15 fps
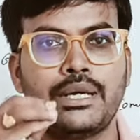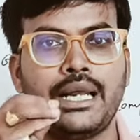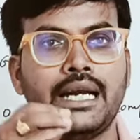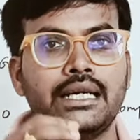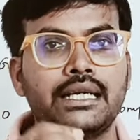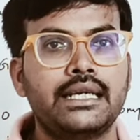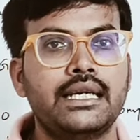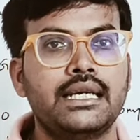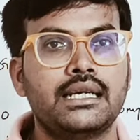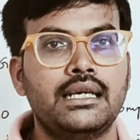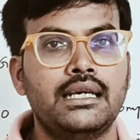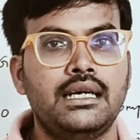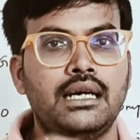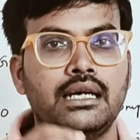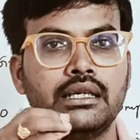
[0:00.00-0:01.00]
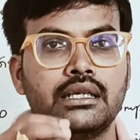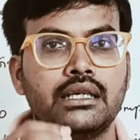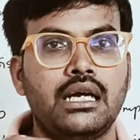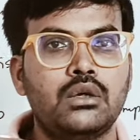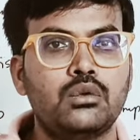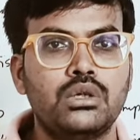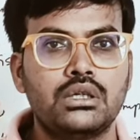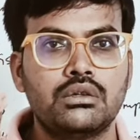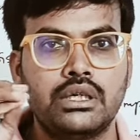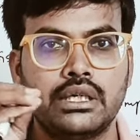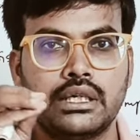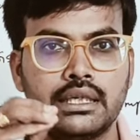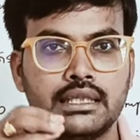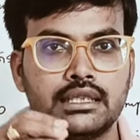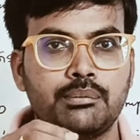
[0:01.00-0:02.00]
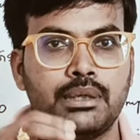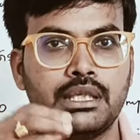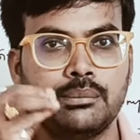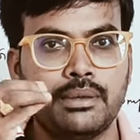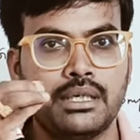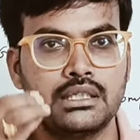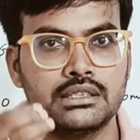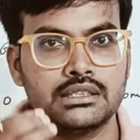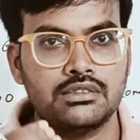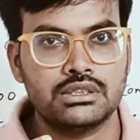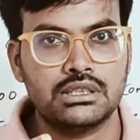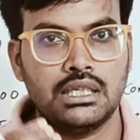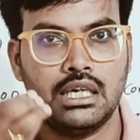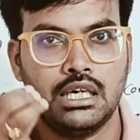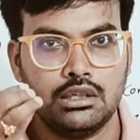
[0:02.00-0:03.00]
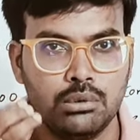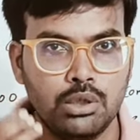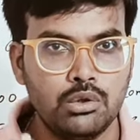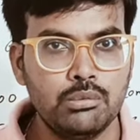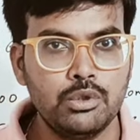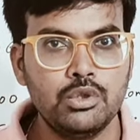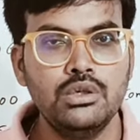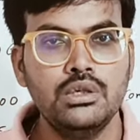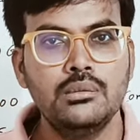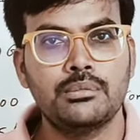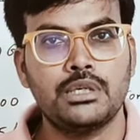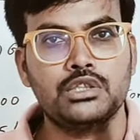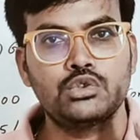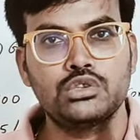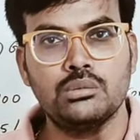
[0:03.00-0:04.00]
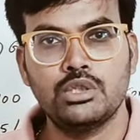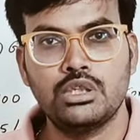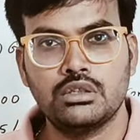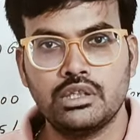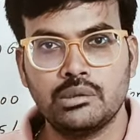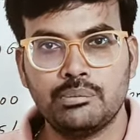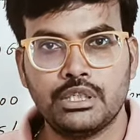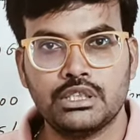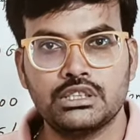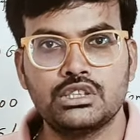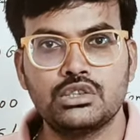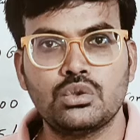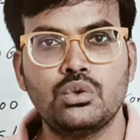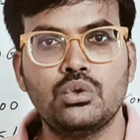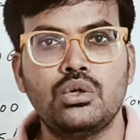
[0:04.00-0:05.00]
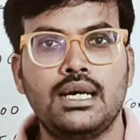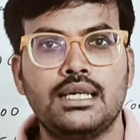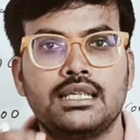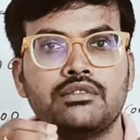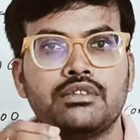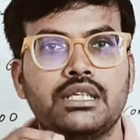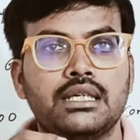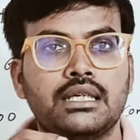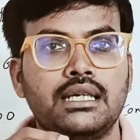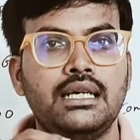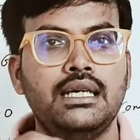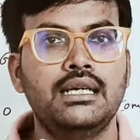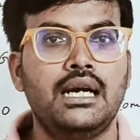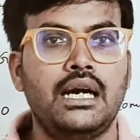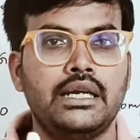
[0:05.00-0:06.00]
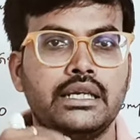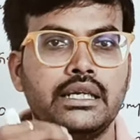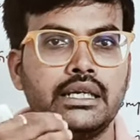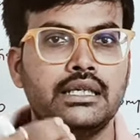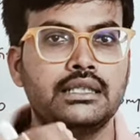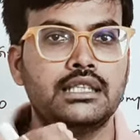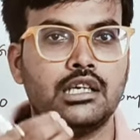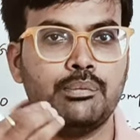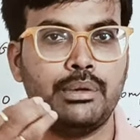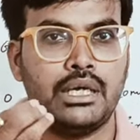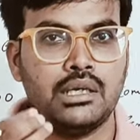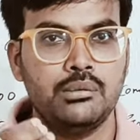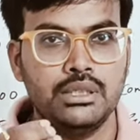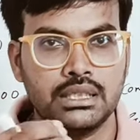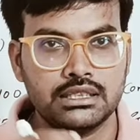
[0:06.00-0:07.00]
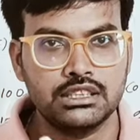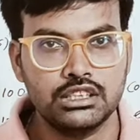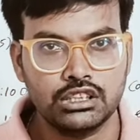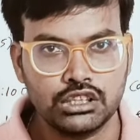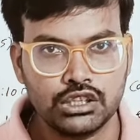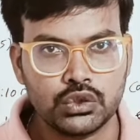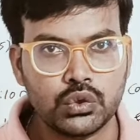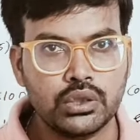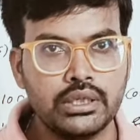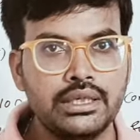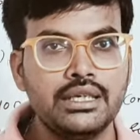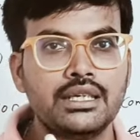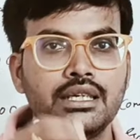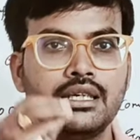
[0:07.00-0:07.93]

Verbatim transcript: ప్రాక్టికల్గా అంటే నాకున్నటువంటి గత పది పన్నెండు సంవత్సరాల అనుభవము ప్రస్తుతం ఉన్నటువంటి ఉన్నటువంటి పరిస్థితులు అదేవిధంగా అనేక ఇతర పారామీటర్స్ని తీసుకొని